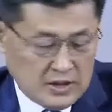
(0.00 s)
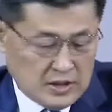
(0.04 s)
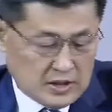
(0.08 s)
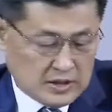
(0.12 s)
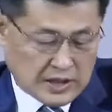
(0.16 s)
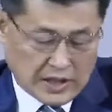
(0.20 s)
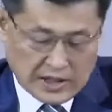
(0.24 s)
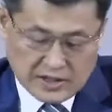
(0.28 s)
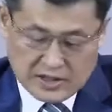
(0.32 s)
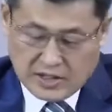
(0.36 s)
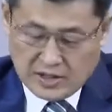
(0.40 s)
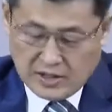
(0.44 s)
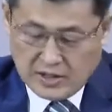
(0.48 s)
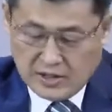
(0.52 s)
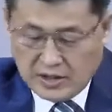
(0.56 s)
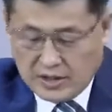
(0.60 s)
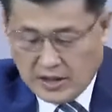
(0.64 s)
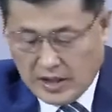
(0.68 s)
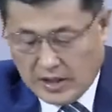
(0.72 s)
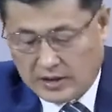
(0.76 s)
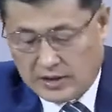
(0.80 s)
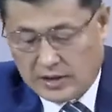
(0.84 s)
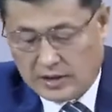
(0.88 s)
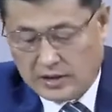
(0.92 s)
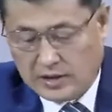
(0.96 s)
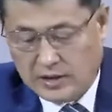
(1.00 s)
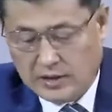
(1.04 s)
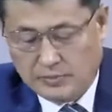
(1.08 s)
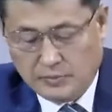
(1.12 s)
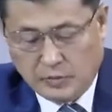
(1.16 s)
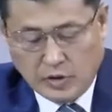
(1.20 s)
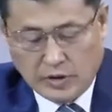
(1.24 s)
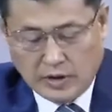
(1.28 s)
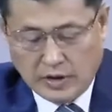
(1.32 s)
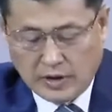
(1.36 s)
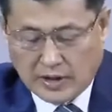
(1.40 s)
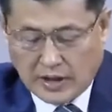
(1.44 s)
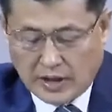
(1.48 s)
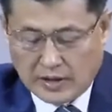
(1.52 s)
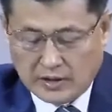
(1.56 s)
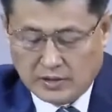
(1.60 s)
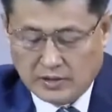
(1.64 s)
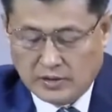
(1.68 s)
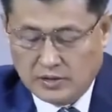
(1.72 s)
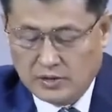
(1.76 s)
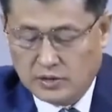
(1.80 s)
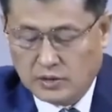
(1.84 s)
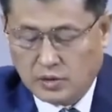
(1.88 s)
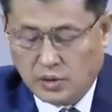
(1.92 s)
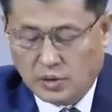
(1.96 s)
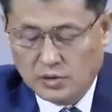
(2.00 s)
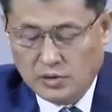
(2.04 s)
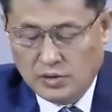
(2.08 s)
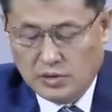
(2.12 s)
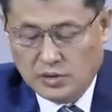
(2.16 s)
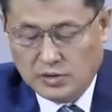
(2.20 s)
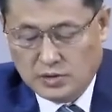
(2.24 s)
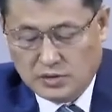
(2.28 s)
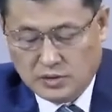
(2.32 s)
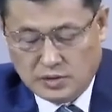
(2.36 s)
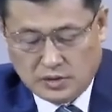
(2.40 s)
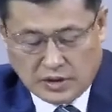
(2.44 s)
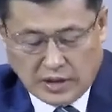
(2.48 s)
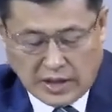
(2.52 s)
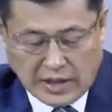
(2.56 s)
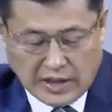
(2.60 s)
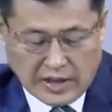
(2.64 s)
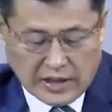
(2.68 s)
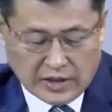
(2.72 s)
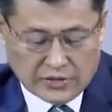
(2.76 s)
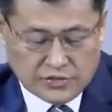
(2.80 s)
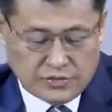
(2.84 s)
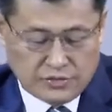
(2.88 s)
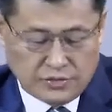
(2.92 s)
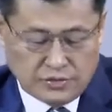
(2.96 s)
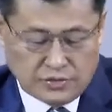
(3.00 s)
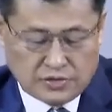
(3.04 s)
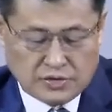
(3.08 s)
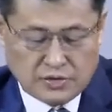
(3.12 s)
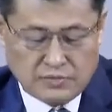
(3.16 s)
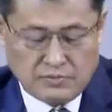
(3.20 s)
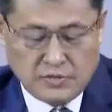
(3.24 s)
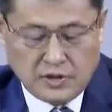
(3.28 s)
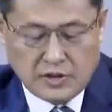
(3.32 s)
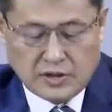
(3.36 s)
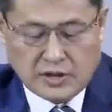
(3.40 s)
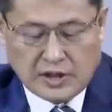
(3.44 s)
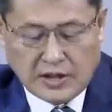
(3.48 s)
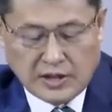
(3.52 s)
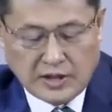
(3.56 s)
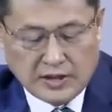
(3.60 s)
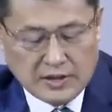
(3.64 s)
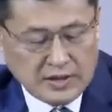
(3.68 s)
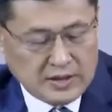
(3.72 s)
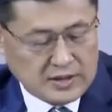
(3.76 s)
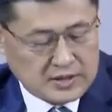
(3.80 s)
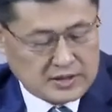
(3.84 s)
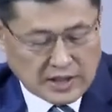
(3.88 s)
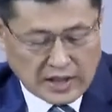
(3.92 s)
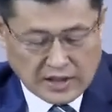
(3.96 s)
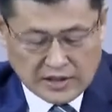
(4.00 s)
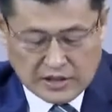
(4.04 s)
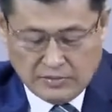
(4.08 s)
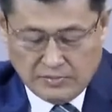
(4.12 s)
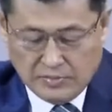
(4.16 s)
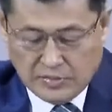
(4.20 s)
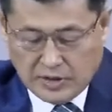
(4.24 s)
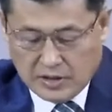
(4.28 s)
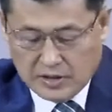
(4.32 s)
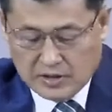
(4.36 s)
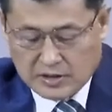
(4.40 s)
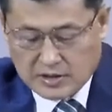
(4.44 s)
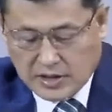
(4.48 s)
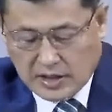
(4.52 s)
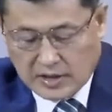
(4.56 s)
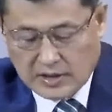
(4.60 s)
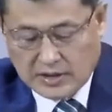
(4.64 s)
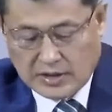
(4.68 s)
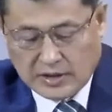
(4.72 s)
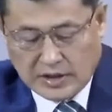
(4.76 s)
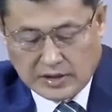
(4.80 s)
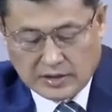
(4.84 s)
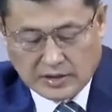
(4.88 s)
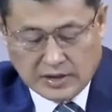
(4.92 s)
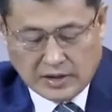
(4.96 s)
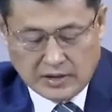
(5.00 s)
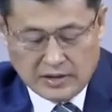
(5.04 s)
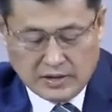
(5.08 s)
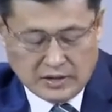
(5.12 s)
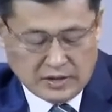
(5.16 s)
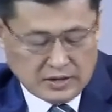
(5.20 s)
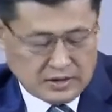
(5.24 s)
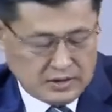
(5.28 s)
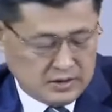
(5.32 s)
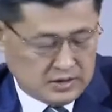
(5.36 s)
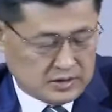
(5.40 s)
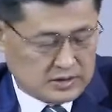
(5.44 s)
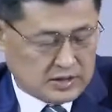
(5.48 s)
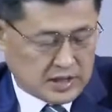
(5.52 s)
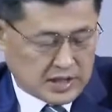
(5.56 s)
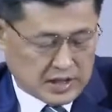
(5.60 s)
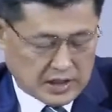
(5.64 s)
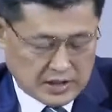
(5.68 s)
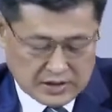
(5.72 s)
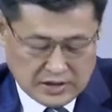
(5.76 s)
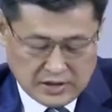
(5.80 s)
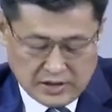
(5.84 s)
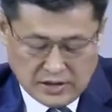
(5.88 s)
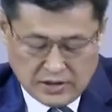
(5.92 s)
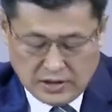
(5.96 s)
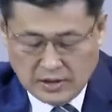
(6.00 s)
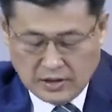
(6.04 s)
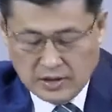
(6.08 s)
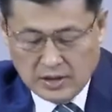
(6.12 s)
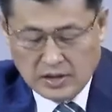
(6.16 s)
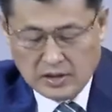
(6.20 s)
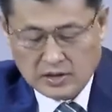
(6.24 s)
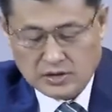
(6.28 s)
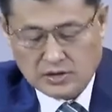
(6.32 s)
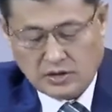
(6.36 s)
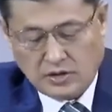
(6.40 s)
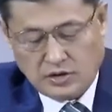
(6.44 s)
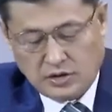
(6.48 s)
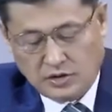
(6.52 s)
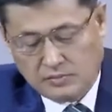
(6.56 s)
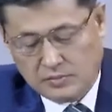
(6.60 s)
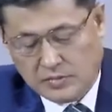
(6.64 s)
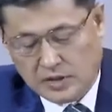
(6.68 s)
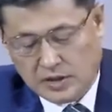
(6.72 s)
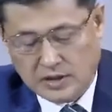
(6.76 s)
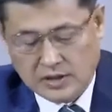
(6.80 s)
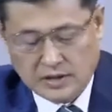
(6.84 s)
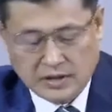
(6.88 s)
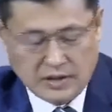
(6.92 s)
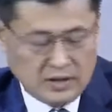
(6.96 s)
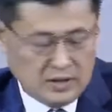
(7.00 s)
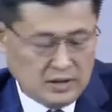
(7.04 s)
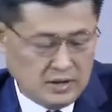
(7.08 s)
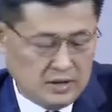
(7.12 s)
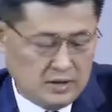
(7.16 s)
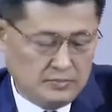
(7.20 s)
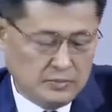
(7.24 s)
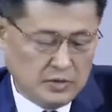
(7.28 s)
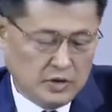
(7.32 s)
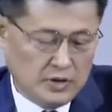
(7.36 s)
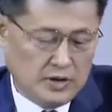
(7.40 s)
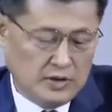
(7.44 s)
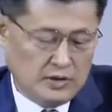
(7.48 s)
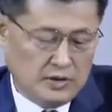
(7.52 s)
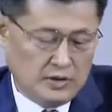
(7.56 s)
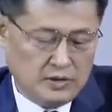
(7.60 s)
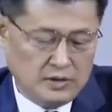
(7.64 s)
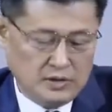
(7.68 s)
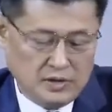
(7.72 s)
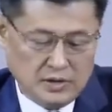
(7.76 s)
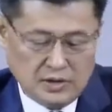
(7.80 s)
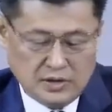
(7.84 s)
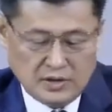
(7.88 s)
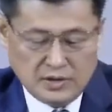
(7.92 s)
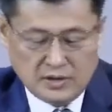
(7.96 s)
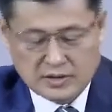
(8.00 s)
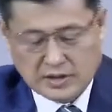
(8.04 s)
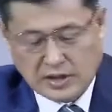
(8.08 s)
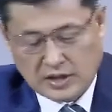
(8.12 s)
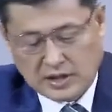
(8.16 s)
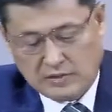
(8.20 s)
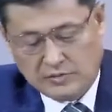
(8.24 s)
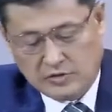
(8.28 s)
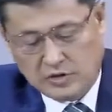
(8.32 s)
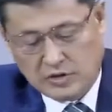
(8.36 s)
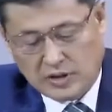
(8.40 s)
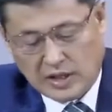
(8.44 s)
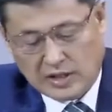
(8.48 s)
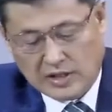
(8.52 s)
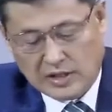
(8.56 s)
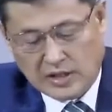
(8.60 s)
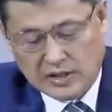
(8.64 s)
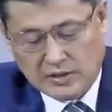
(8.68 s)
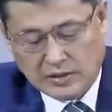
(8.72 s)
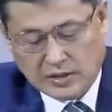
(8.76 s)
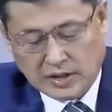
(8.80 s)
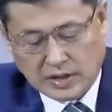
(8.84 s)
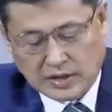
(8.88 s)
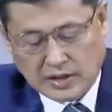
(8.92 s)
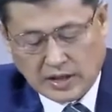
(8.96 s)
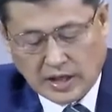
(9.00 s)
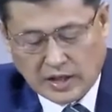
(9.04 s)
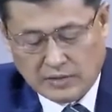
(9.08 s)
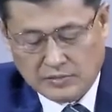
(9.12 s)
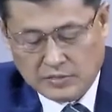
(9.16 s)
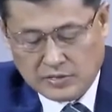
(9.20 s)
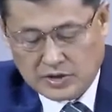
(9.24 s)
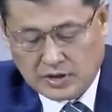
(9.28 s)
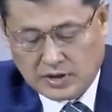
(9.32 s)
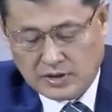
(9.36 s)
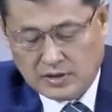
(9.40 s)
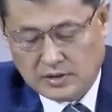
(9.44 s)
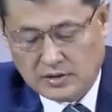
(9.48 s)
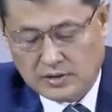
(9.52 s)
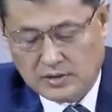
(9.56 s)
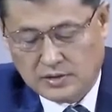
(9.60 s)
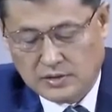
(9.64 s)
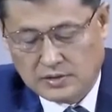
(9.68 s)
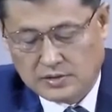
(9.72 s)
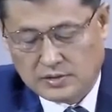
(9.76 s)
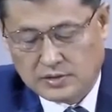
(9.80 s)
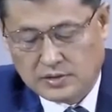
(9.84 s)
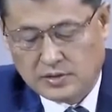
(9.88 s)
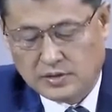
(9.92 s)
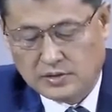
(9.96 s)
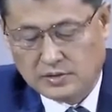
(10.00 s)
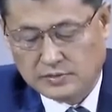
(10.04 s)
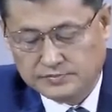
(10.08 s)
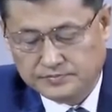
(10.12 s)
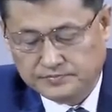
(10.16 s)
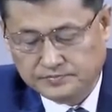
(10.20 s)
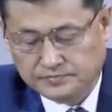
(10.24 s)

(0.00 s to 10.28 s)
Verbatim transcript: 가치기 행보에 갔던 동료들은 다 죽었습니다. 자신만 살아났다는 그 사실을 정말 이뭐예이 사람은 하나님께 감사를 드렸어요.